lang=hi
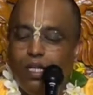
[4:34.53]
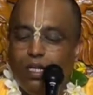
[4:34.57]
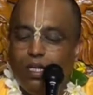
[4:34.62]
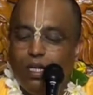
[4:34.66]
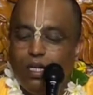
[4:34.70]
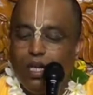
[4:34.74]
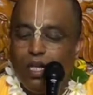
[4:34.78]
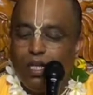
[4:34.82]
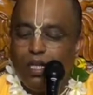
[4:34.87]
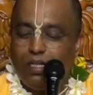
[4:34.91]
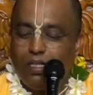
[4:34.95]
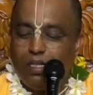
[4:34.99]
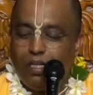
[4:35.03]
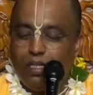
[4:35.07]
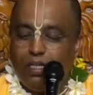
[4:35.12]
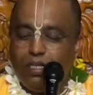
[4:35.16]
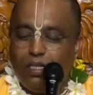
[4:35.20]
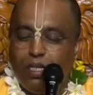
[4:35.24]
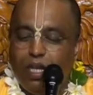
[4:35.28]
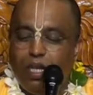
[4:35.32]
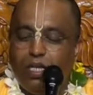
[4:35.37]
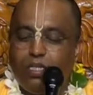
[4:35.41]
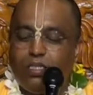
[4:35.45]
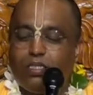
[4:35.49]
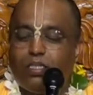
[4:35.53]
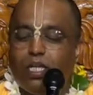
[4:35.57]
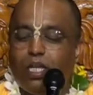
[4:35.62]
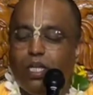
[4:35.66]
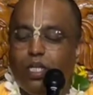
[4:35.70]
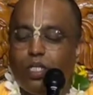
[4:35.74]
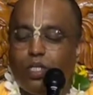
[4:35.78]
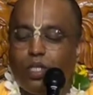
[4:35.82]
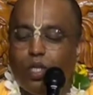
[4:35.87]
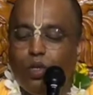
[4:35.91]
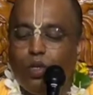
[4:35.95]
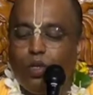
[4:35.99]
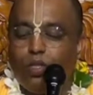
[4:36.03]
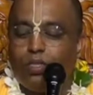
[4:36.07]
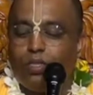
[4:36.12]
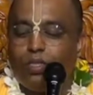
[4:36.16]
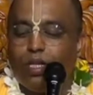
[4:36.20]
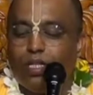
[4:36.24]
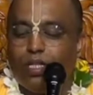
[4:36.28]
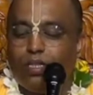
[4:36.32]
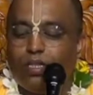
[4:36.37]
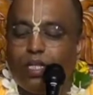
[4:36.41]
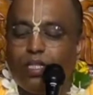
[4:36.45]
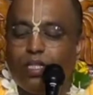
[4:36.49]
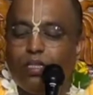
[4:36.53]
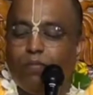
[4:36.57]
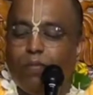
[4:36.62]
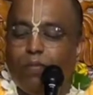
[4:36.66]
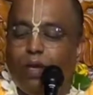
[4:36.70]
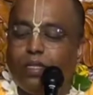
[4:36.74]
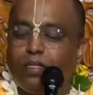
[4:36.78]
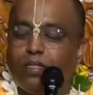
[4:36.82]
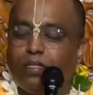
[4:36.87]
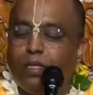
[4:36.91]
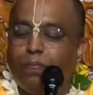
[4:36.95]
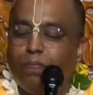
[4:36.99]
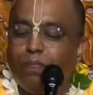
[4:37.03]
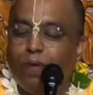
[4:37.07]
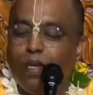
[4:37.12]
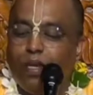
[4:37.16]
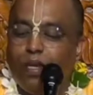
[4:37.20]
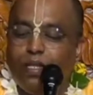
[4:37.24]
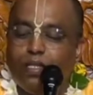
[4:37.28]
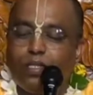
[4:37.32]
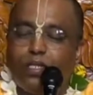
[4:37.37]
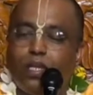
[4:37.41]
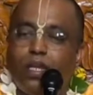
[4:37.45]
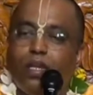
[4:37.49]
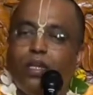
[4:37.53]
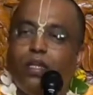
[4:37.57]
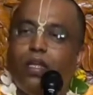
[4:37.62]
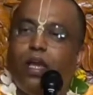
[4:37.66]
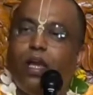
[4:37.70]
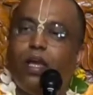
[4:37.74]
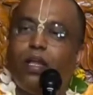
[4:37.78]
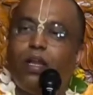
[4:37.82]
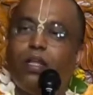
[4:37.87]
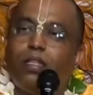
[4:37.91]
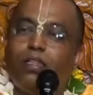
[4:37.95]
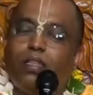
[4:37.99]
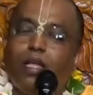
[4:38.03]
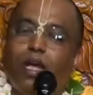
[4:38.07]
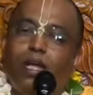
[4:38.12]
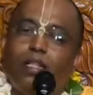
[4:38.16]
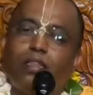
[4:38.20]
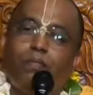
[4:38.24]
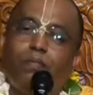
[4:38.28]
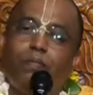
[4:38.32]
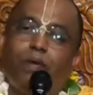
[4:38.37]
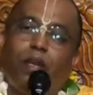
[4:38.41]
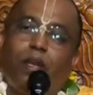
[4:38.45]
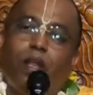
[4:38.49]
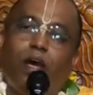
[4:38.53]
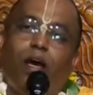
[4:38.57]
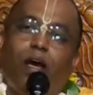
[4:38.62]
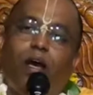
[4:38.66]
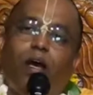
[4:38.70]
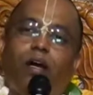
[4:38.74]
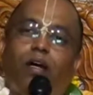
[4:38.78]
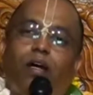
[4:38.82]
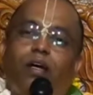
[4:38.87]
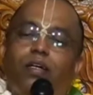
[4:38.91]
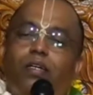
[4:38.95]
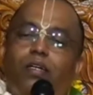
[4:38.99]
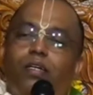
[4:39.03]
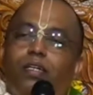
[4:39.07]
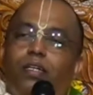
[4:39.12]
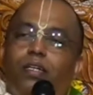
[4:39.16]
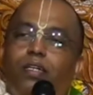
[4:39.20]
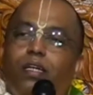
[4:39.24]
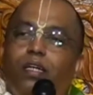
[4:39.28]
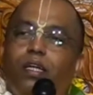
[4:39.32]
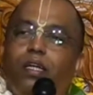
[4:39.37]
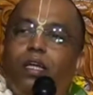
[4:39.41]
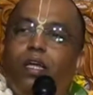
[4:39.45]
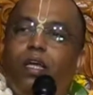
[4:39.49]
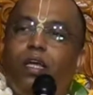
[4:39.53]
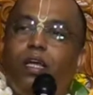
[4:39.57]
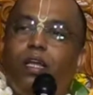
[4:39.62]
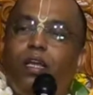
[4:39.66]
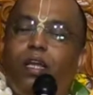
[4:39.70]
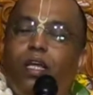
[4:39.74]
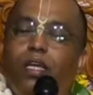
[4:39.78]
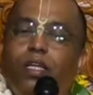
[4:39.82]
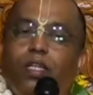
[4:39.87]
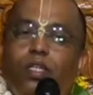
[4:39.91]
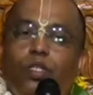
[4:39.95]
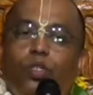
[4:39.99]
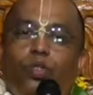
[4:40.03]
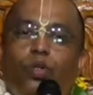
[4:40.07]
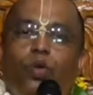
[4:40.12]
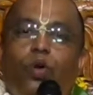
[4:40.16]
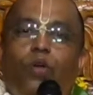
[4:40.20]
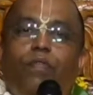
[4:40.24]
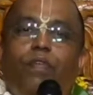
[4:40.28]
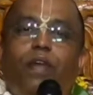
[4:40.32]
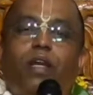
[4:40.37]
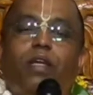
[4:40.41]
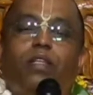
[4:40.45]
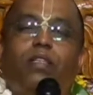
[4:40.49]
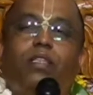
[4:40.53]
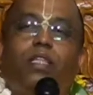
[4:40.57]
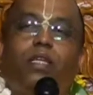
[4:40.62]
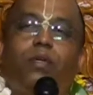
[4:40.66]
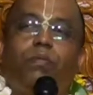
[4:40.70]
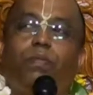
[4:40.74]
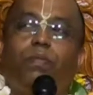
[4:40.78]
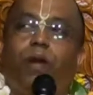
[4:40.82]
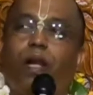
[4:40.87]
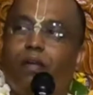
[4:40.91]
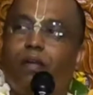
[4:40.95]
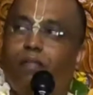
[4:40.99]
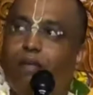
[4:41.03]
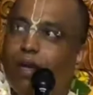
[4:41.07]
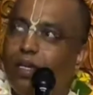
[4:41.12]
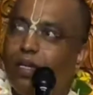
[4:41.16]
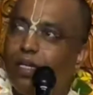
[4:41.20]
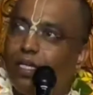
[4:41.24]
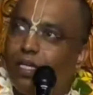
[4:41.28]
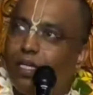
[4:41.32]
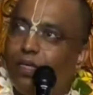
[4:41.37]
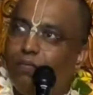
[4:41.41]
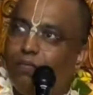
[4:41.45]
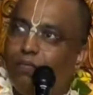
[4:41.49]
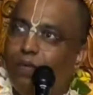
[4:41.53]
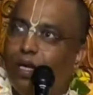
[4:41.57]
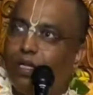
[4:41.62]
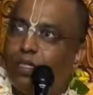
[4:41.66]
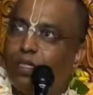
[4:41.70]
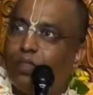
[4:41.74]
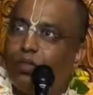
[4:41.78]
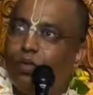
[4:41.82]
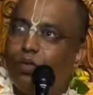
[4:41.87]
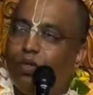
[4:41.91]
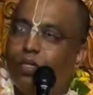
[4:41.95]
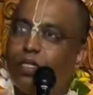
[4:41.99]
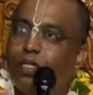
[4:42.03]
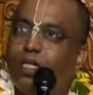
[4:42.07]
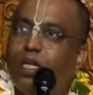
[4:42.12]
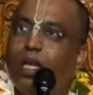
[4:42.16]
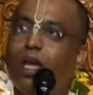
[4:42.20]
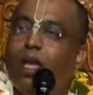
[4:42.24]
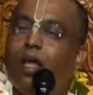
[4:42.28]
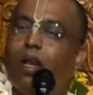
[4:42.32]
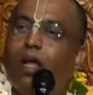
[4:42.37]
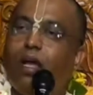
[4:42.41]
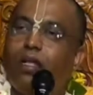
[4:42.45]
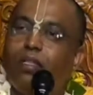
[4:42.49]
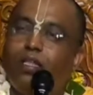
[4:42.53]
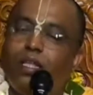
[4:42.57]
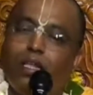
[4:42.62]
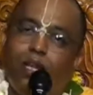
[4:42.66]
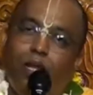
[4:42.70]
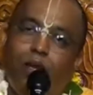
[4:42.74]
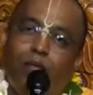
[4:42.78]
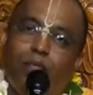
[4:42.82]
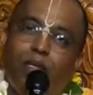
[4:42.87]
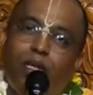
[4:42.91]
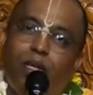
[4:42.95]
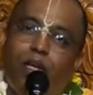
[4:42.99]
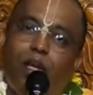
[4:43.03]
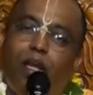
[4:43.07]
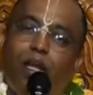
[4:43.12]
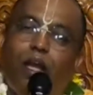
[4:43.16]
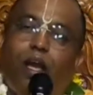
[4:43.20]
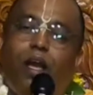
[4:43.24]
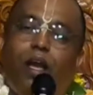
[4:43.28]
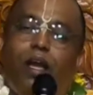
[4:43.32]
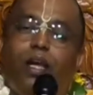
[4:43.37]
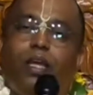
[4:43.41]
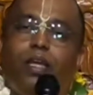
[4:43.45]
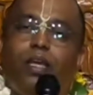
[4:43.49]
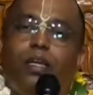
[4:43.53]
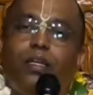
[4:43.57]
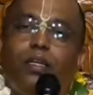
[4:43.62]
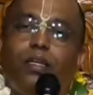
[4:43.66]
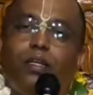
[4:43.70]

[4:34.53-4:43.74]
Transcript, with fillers: लेकिन न संशयोत्र तदभक्त परिचर्या रतात्मना लेकिन जो व्यक्ति भगवान के भक्तों की आराधना में लगा है